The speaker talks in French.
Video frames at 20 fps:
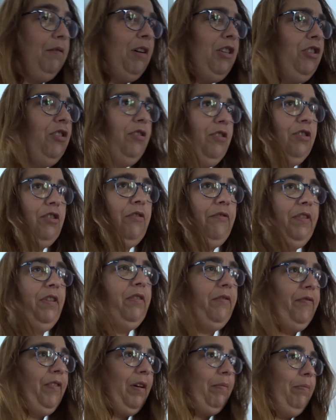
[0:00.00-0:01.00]
j'ai envie
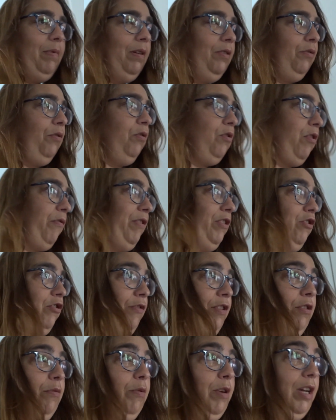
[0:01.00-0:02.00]
de faire plein de trucs. En fait, j'ai
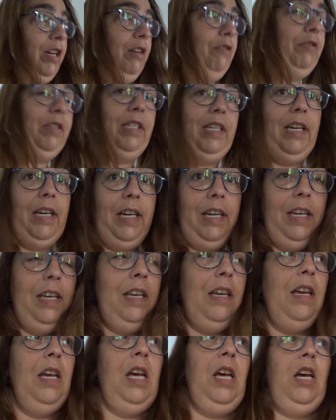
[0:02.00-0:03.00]
envie de regarder une
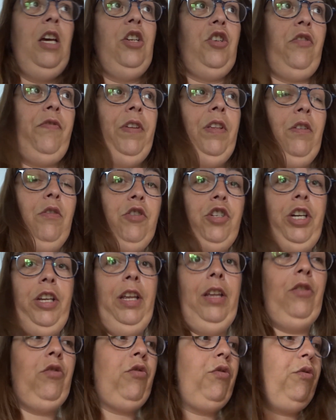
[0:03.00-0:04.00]
série, j'ai envie de ranger
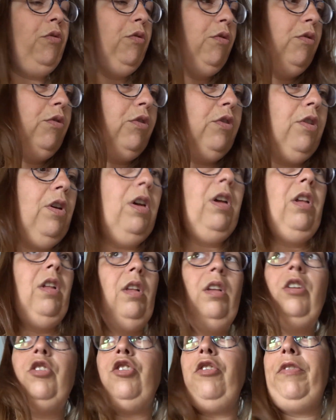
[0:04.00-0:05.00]
des trucs,
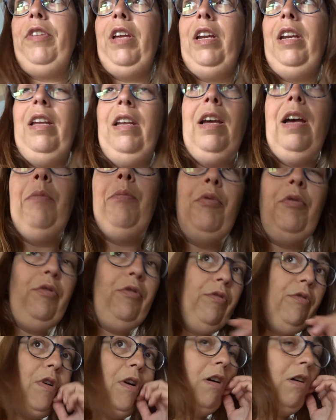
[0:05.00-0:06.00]
j'ai envie d'aller un peu
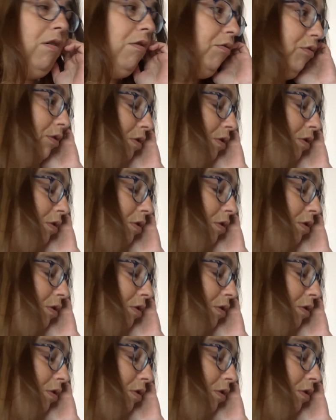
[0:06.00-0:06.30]
dehors au